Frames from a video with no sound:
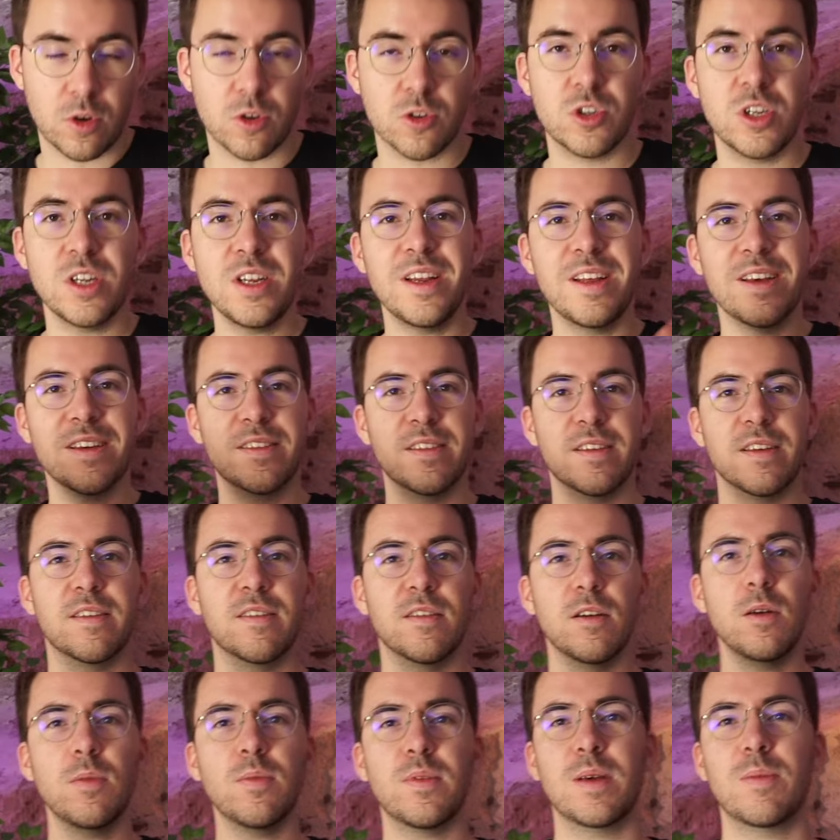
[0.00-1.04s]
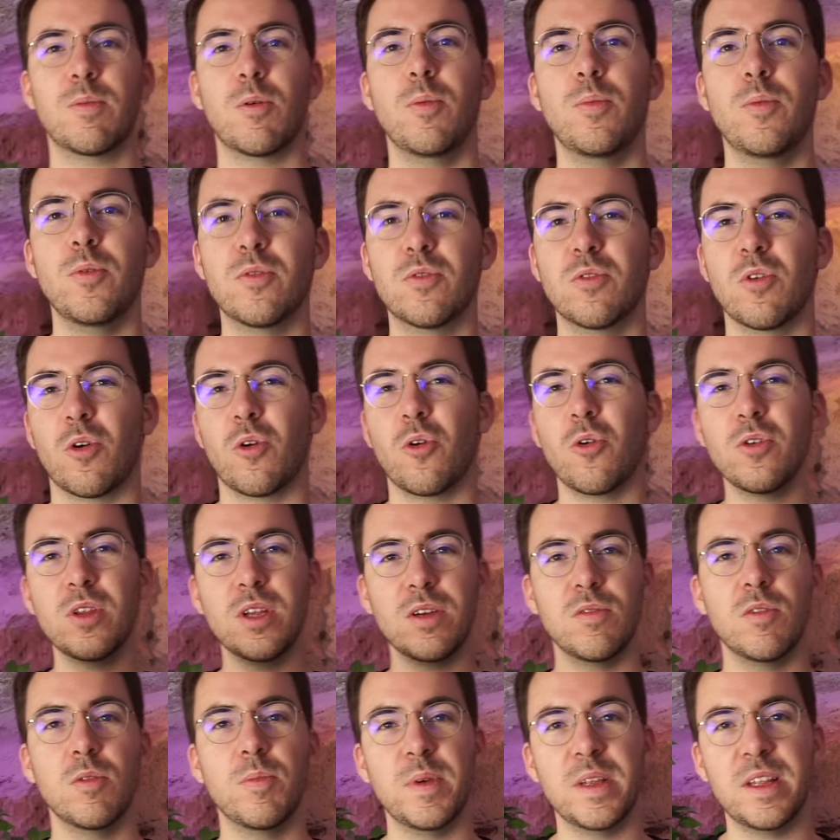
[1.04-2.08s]
Quand je lis les exemples, ça propose de
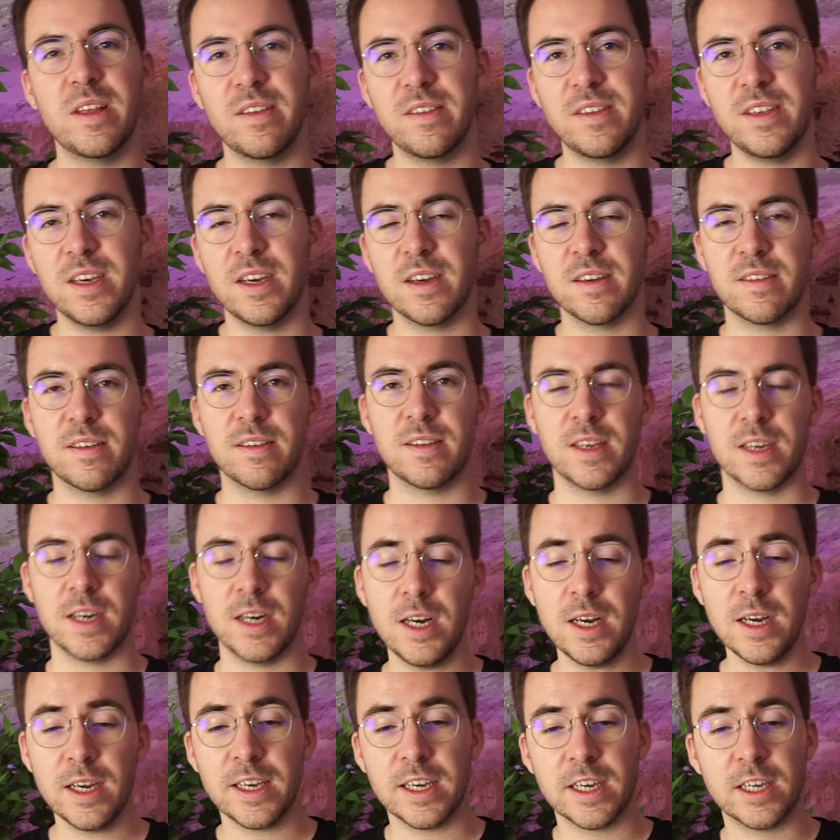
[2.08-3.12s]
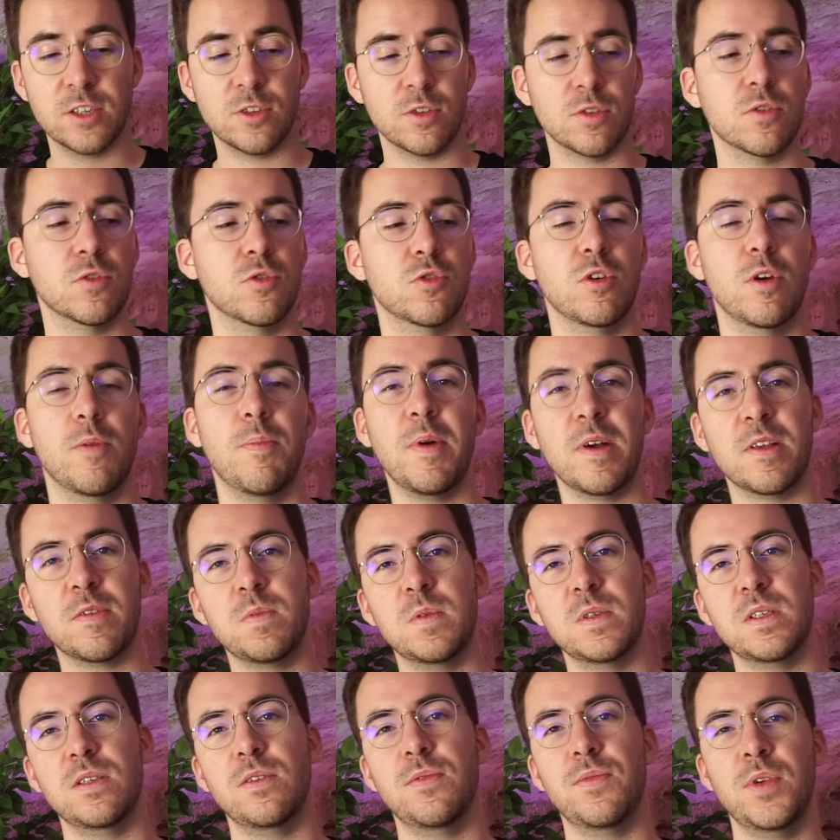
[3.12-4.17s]
redévelopper des IA, etc. Et il y a quelque chose que je ne lui ai pas
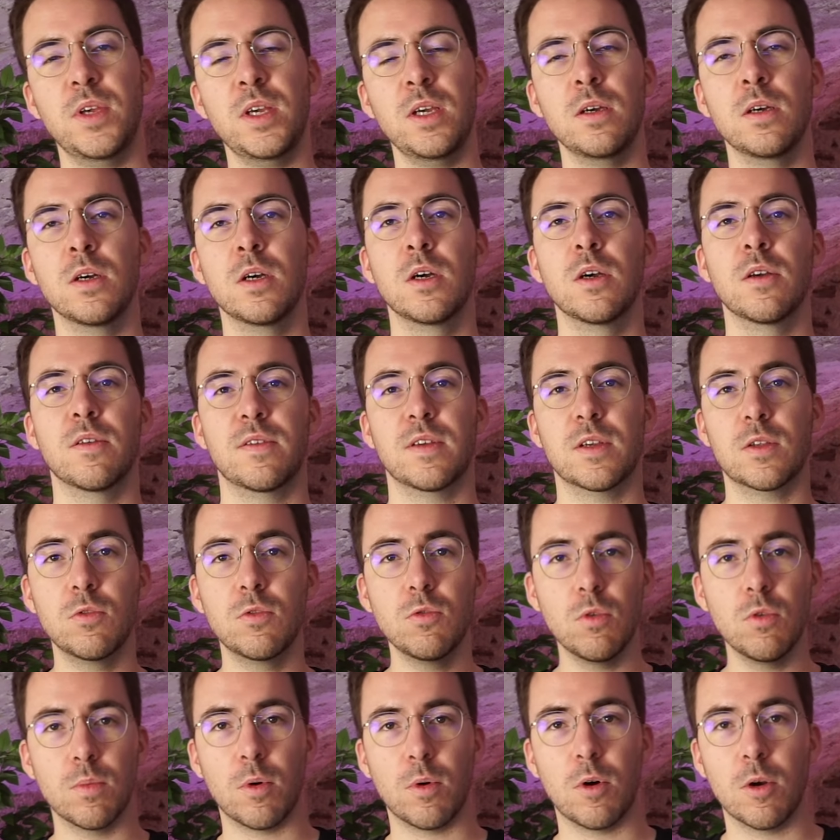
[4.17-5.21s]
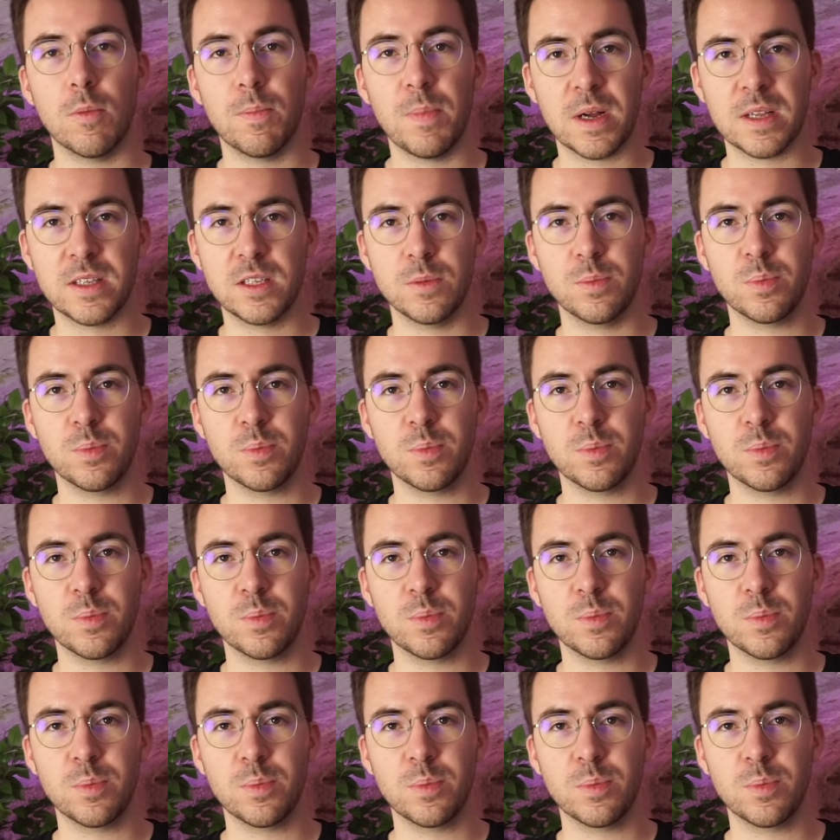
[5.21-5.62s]
spécifié, c'est que nous on prend le parti